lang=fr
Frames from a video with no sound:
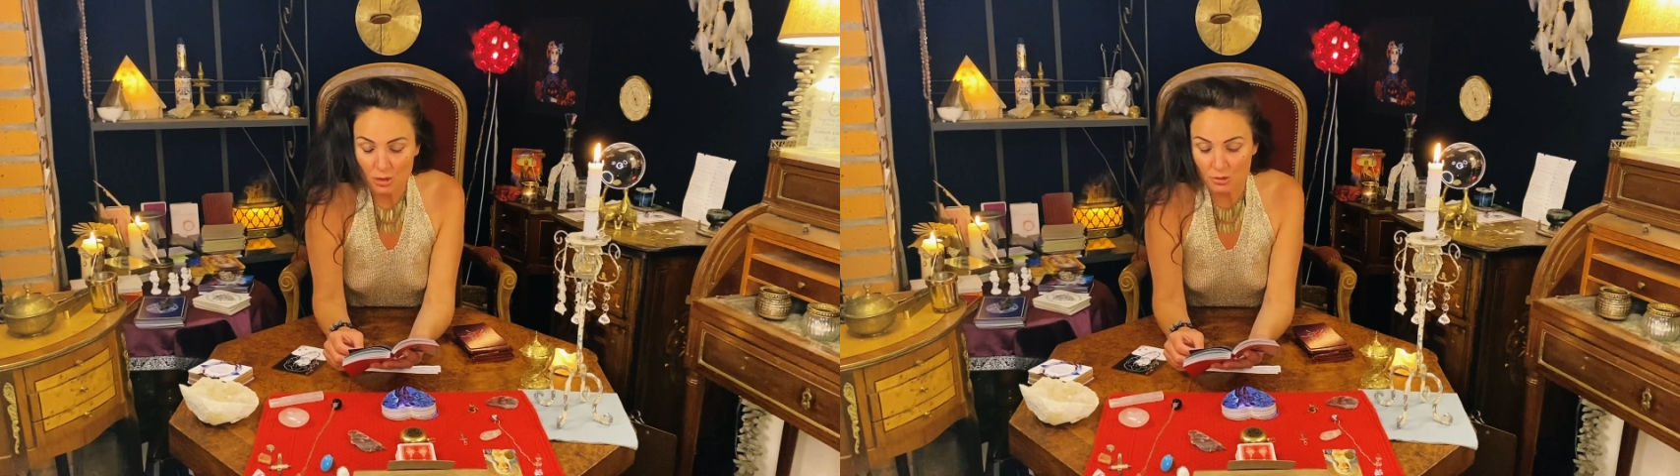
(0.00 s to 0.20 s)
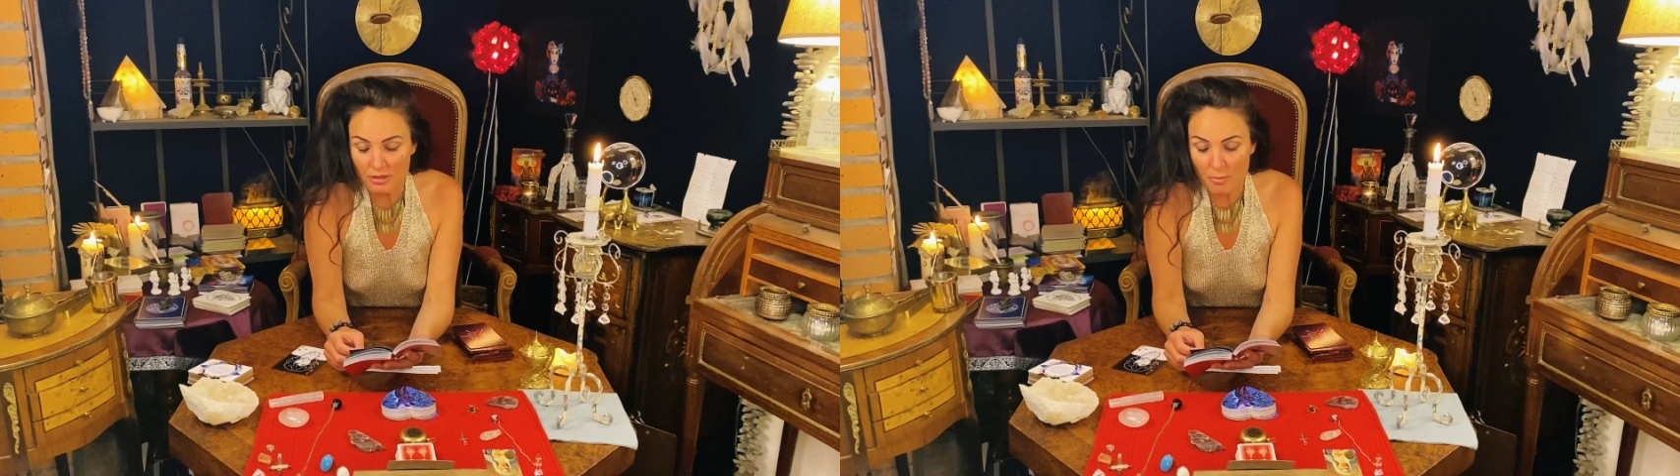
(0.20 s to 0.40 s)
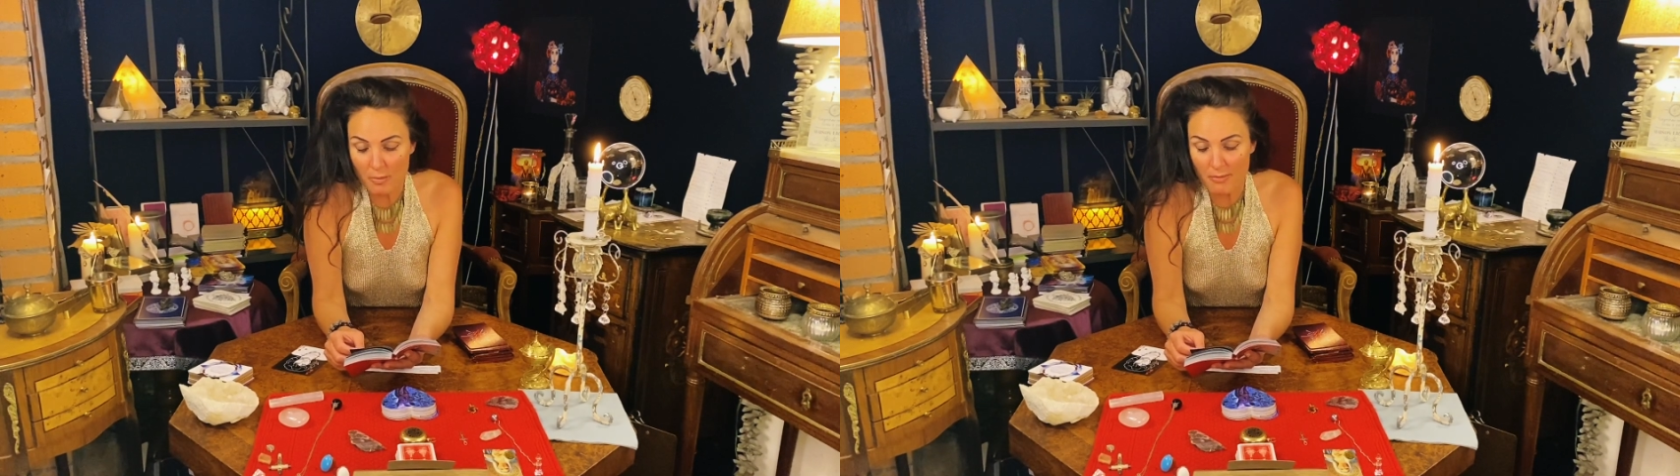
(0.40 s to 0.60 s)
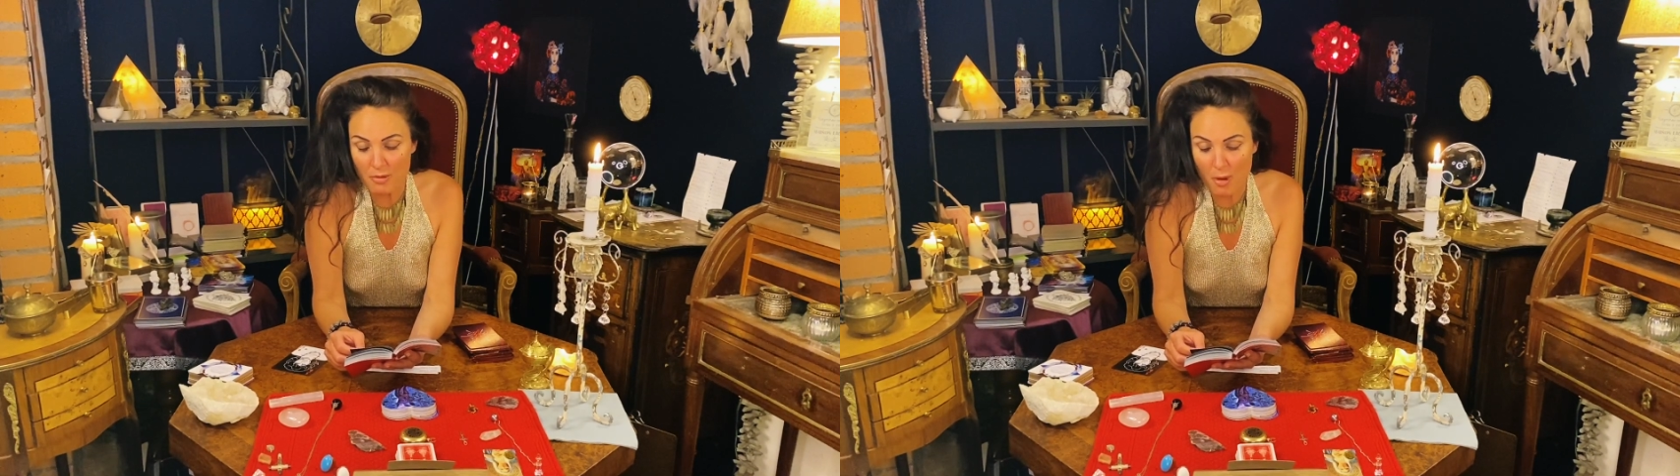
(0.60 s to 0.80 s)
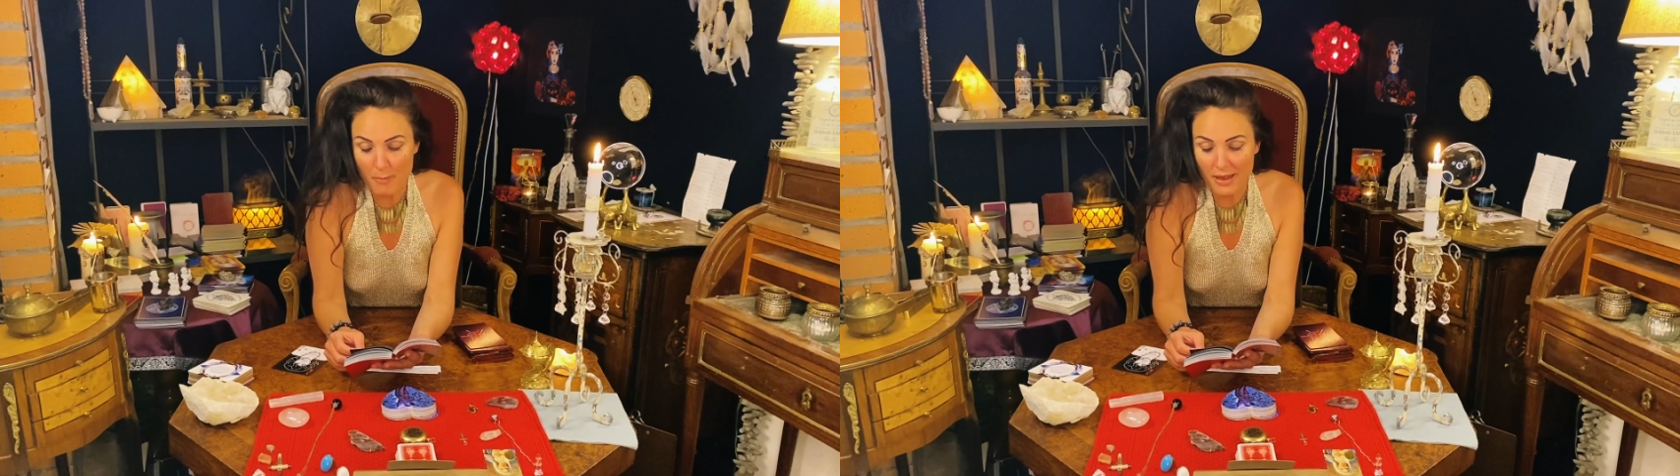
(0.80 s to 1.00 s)
Tu n'es
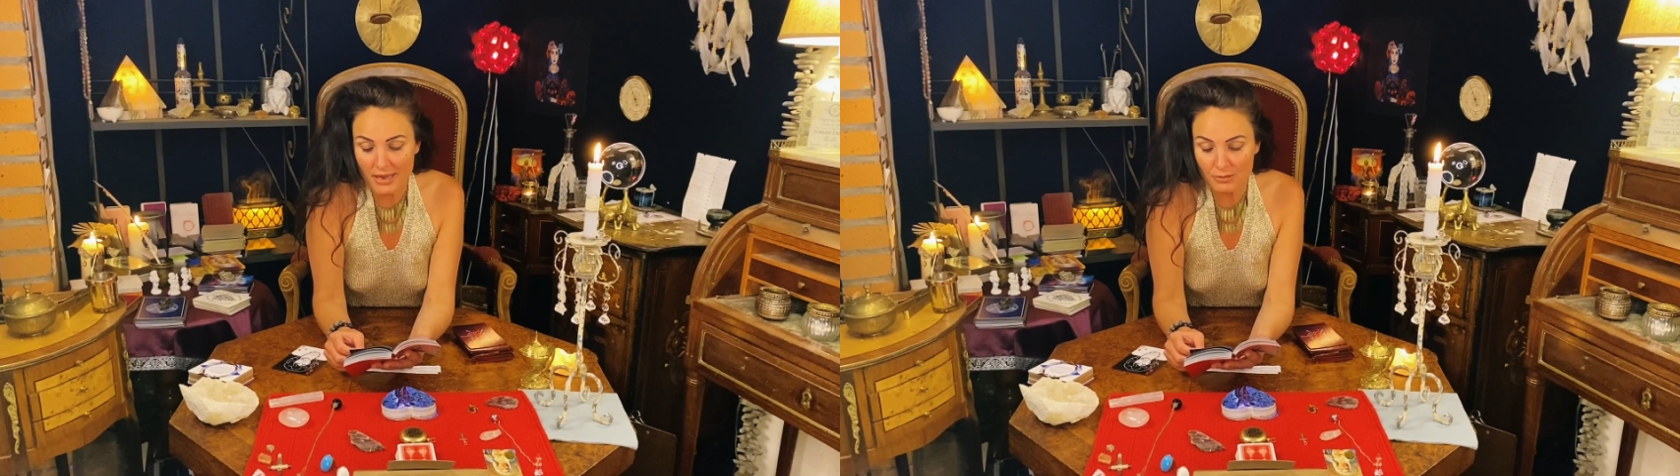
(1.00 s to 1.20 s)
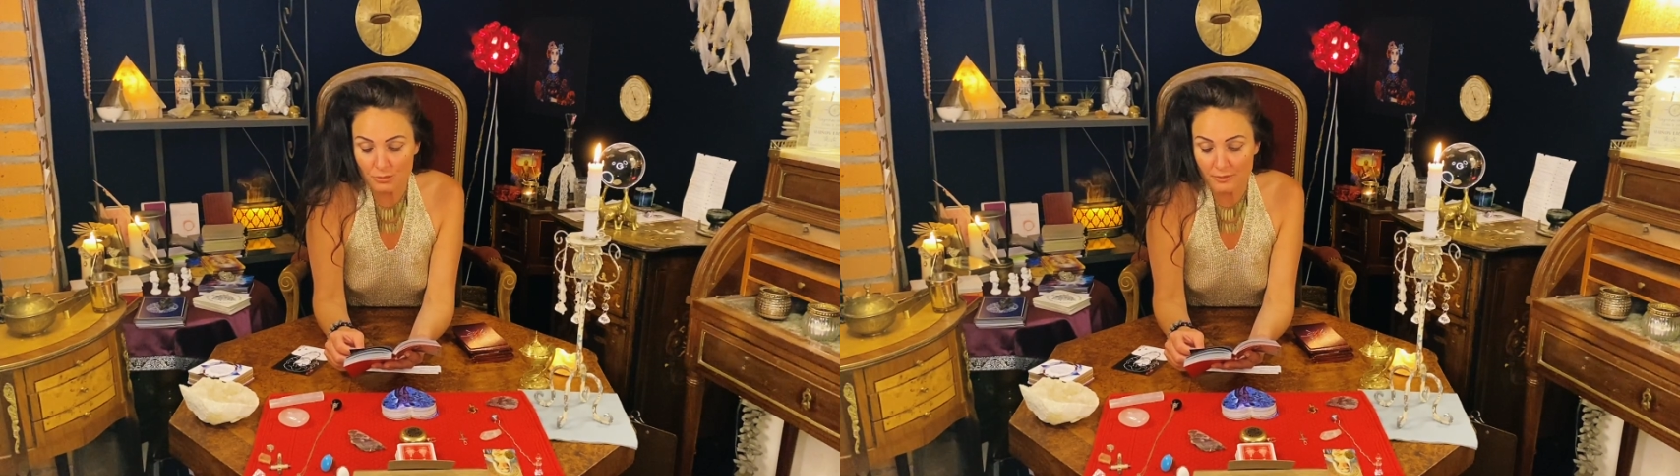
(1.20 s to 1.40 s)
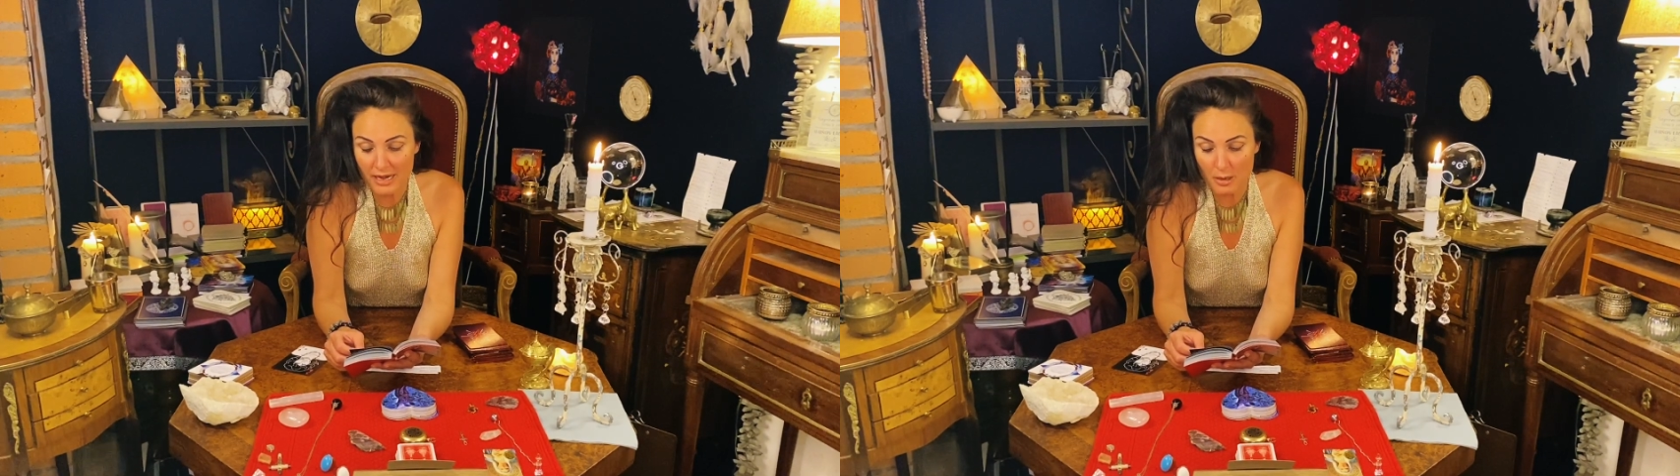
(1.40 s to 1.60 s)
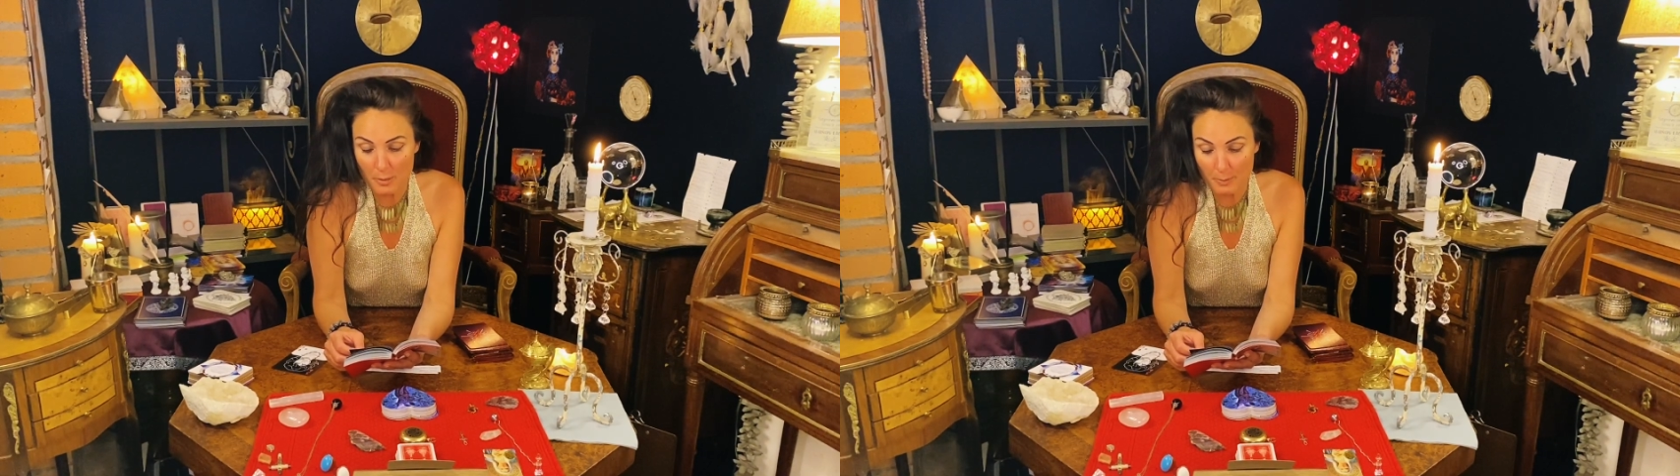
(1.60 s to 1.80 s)
probablement pas la nouvelle